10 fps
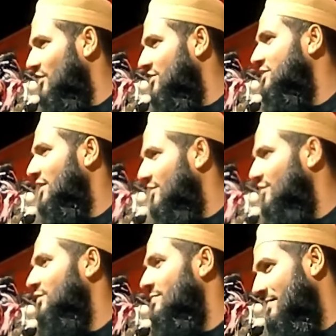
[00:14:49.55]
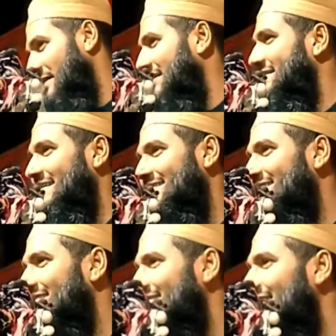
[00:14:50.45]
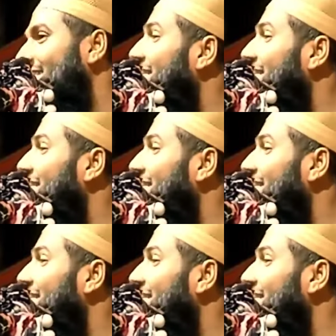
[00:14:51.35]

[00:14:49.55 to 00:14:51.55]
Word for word: বলছে মনে হয় ছেলের কোনো ব্যাপার আছে